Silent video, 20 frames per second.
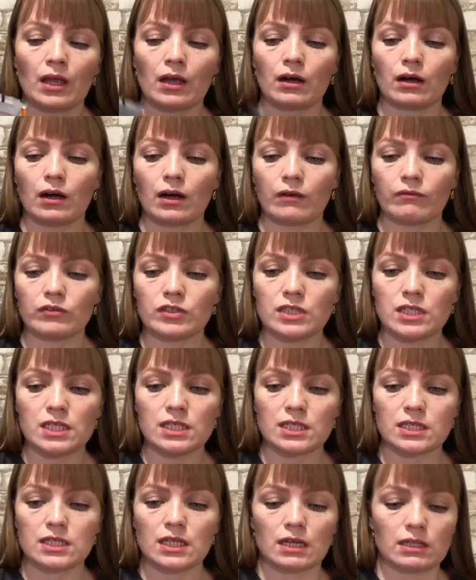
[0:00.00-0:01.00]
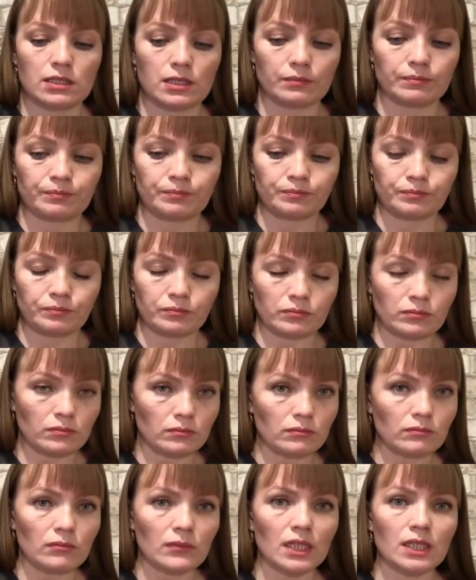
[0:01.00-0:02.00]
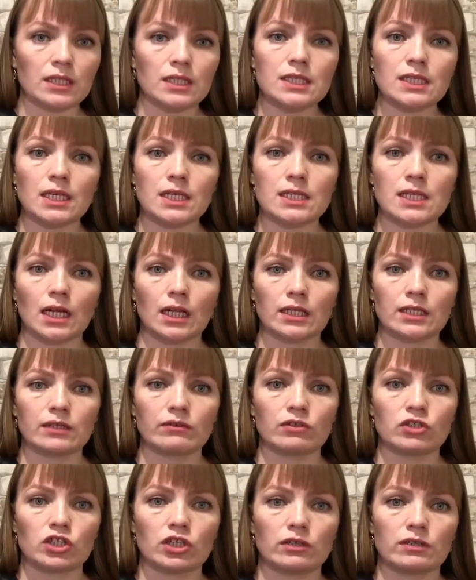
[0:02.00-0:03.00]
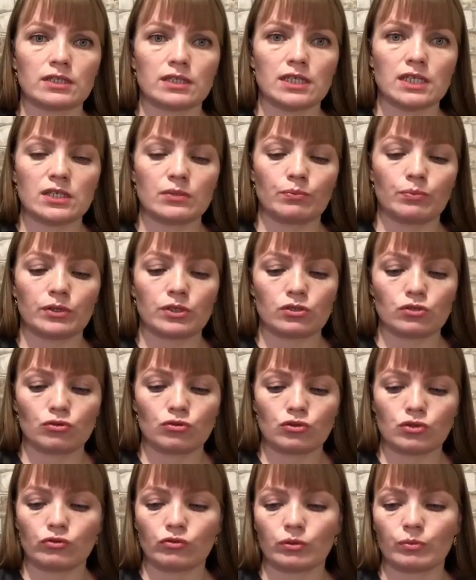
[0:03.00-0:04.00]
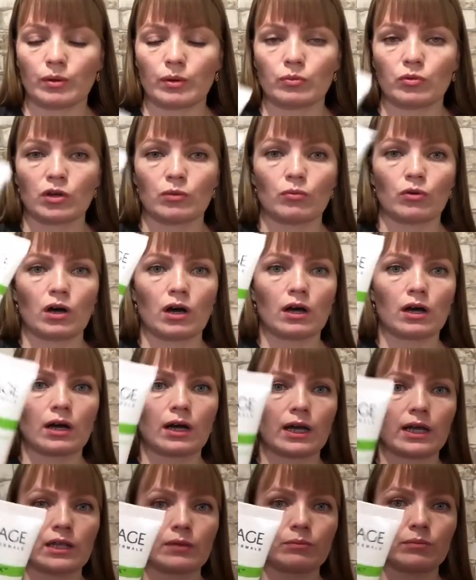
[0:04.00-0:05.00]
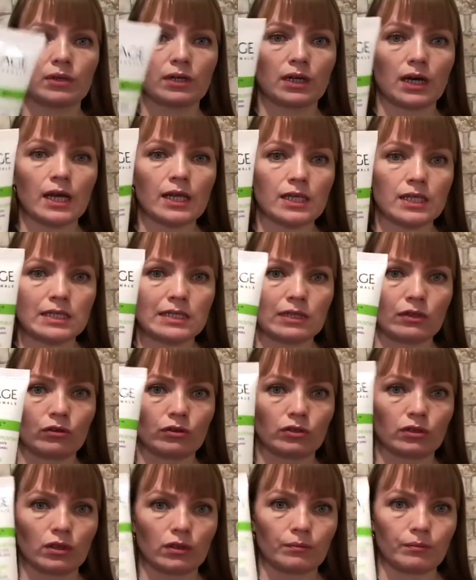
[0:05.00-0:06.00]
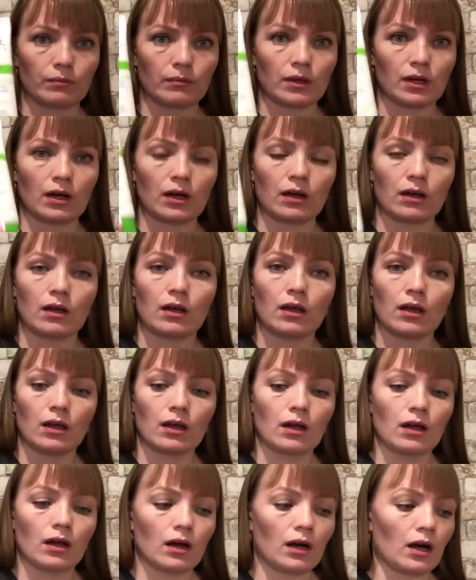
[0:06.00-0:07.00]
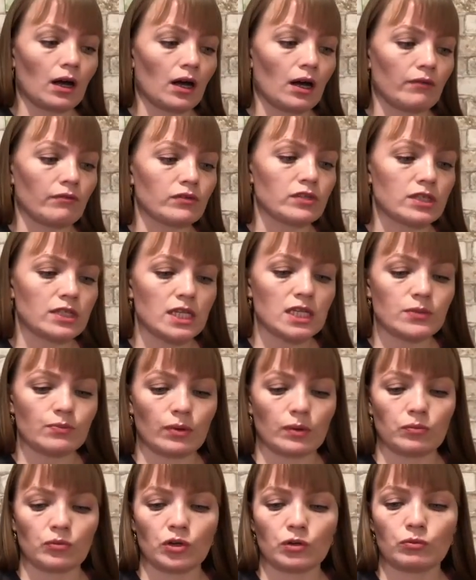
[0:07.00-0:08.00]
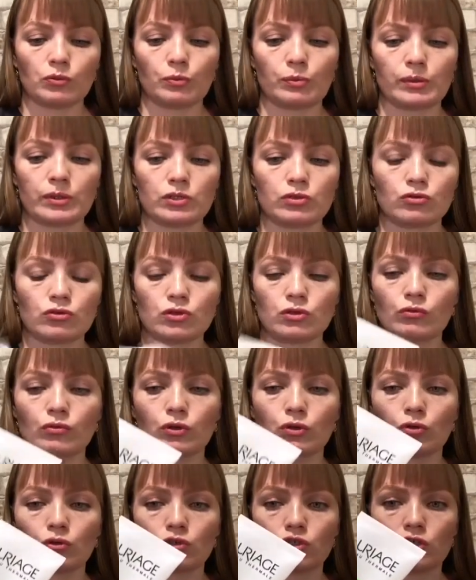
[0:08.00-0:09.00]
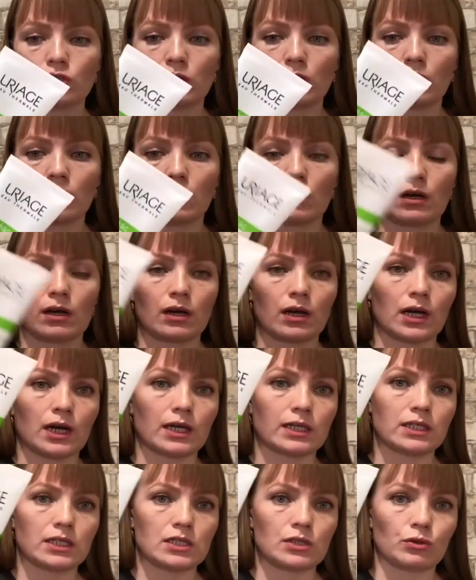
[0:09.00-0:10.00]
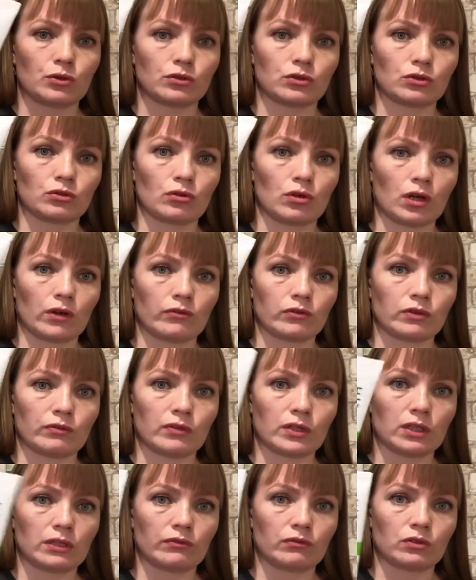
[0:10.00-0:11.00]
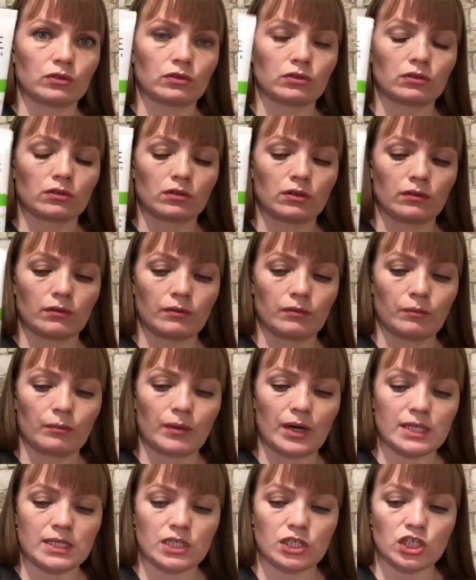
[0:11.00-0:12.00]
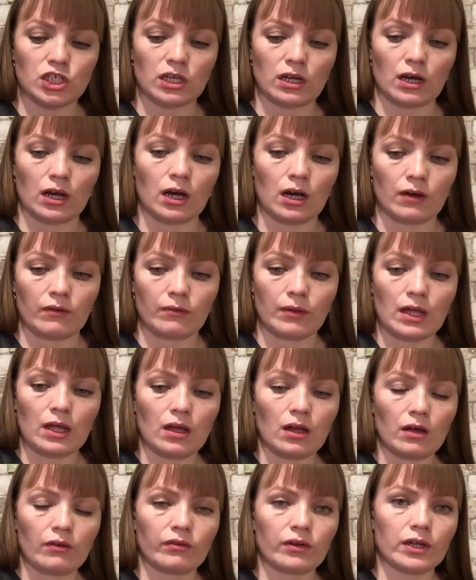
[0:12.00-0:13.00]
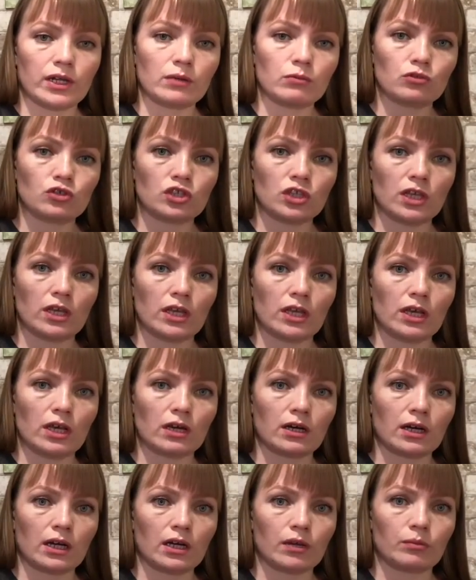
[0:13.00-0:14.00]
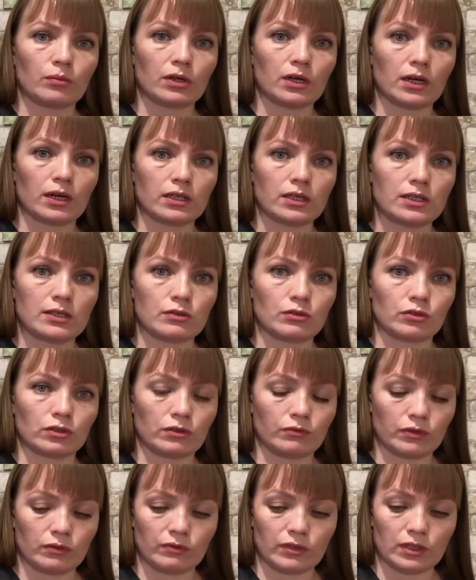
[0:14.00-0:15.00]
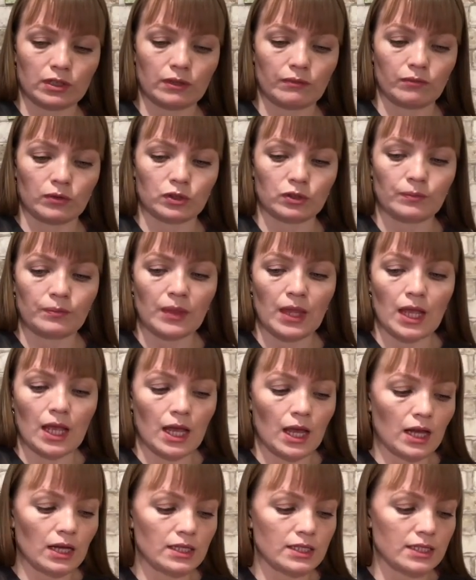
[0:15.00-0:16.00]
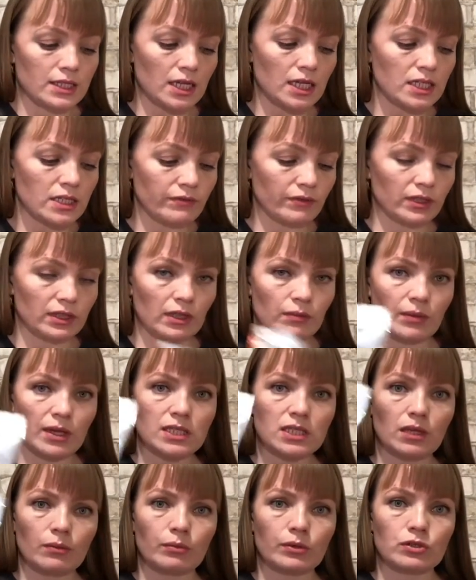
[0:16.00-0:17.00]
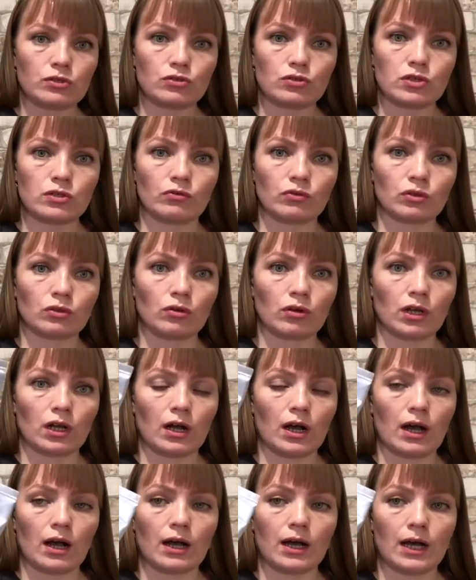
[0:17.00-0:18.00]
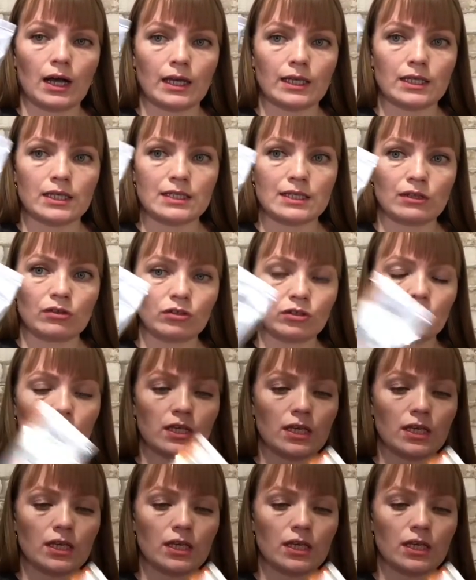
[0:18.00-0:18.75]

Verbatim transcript: А, вот здесь, кстати, не сказала, девочки, здесь присутствуют, по-моему, АХ и БХ кислоты. А вот здесь, по-моему, присутствуют тоже АХ-кислоты, только вот в этой вот э, масочке. А в кремушке и АХ и БХ-кислоты вот в этой вот. Здесь в этой маске присутствуют только АХ-кислоты.